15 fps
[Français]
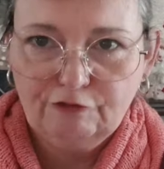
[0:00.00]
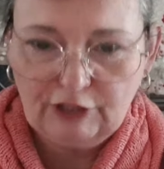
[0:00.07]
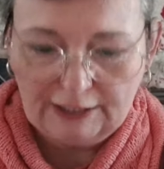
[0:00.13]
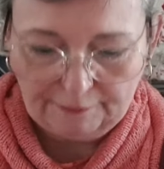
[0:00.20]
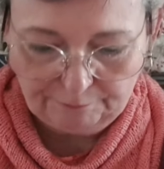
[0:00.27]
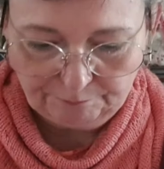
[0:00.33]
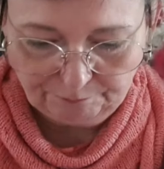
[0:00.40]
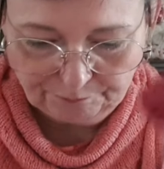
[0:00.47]
Voilà.
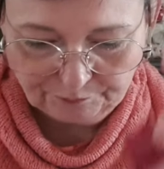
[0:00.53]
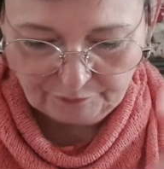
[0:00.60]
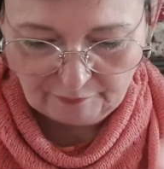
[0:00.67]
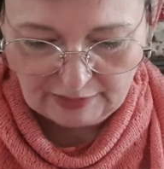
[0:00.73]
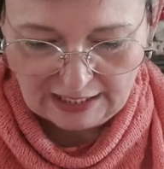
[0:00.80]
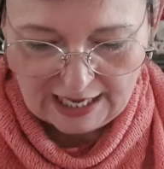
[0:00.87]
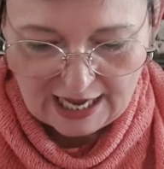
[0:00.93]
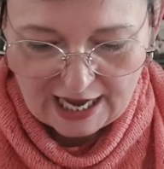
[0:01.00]

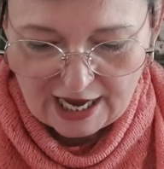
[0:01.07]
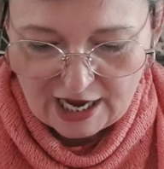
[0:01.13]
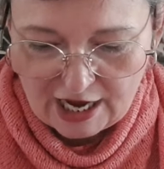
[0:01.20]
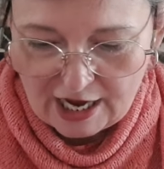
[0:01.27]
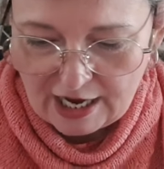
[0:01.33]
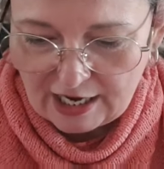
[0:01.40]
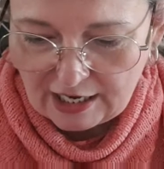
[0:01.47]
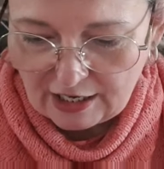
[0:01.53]

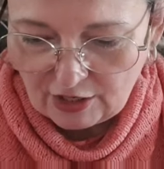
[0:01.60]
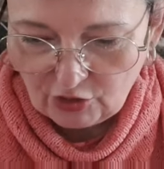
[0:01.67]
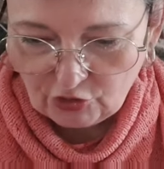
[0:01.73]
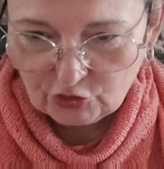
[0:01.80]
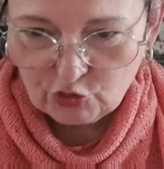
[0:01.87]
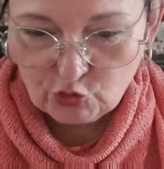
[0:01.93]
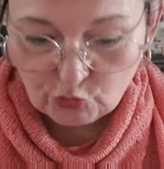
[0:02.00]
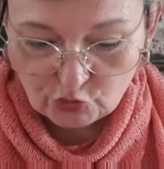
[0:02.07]

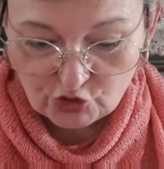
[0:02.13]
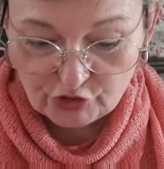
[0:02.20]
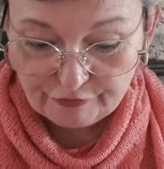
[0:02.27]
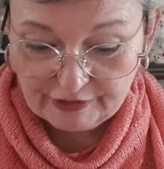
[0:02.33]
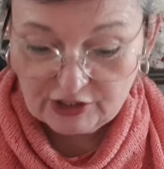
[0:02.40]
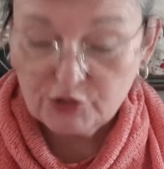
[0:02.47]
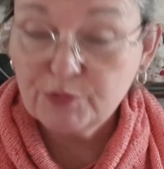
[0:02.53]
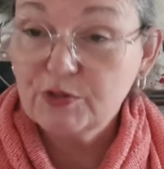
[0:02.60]
Euh, donc, je
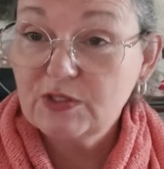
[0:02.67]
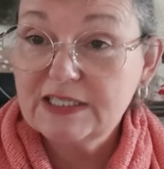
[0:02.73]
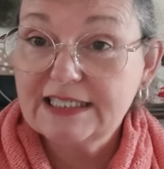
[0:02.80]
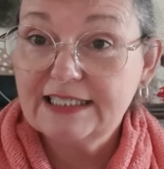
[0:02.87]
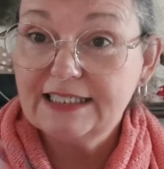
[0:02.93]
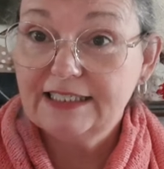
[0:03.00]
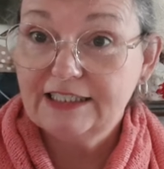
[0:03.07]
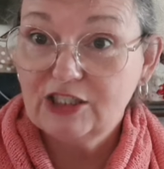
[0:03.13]
vais
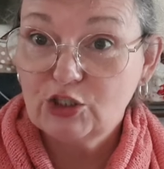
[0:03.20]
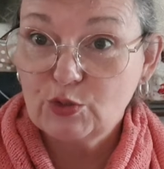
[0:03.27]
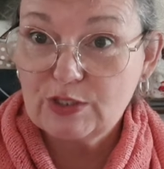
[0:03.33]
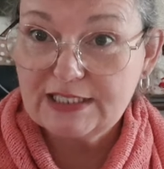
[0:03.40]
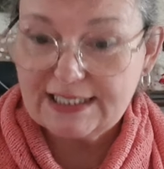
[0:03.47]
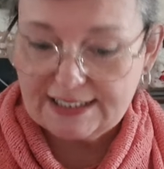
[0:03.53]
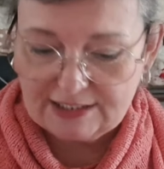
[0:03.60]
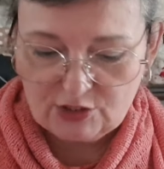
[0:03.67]
commencer les
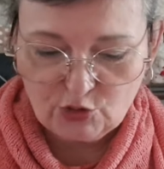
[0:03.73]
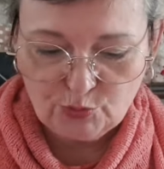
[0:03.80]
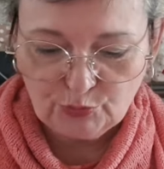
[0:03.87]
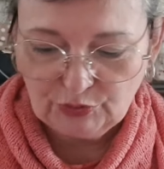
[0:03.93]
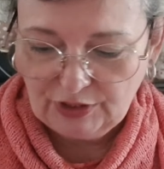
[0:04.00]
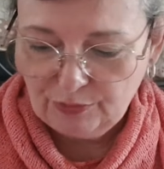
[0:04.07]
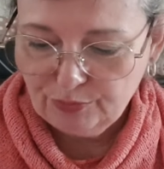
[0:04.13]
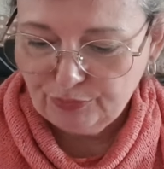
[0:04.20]
chaussettes de
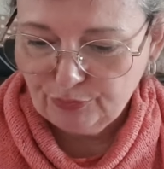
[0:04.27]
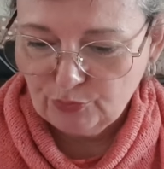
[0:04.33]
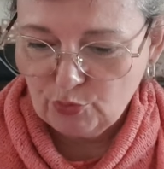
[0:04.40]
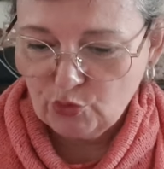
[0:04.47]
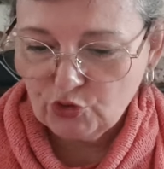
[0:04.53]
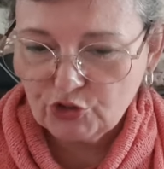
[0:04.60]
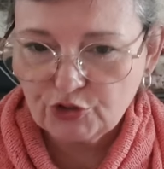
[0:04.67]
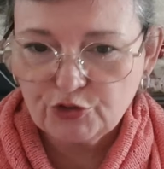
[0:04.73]
mon époux
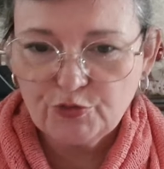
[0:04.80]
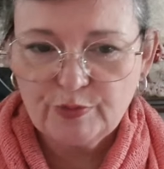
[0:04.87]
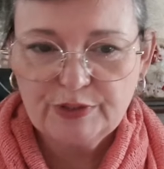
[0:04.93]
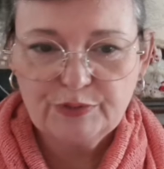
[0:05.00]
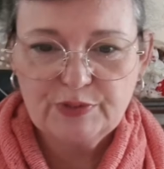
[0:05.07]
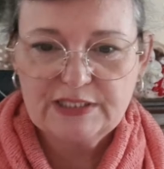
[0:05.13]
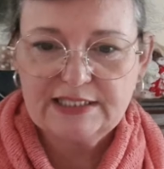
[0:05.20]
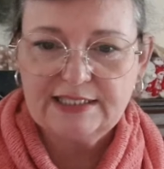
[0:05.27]
aujourd'hui
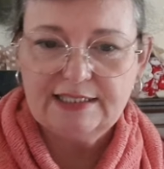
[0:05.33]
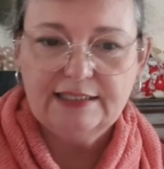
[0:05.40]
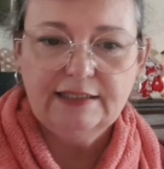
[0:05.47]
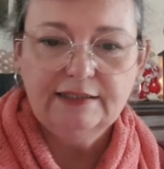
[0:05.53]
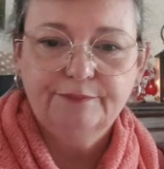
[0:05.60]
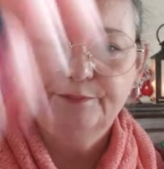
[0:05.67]
aussi.